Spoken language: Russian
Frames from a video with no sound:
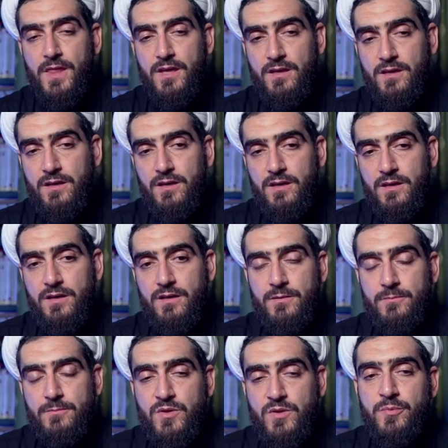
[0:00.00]
А,
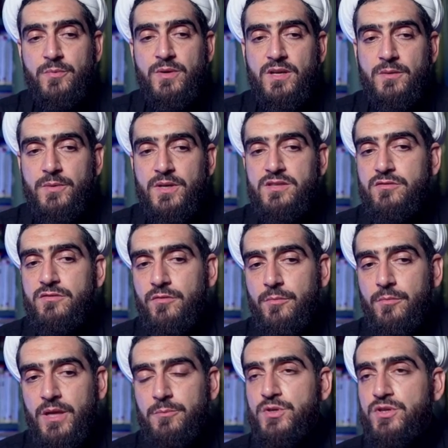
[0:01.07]
например, обратите
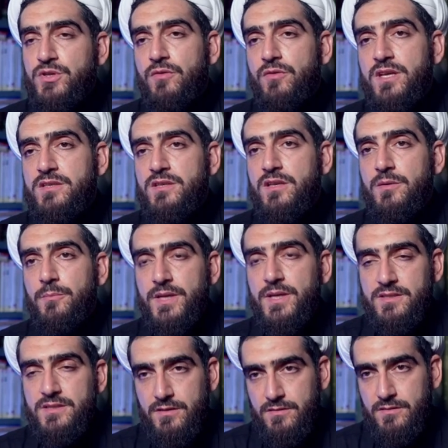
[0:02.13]
внимание, пищеварительный процесс.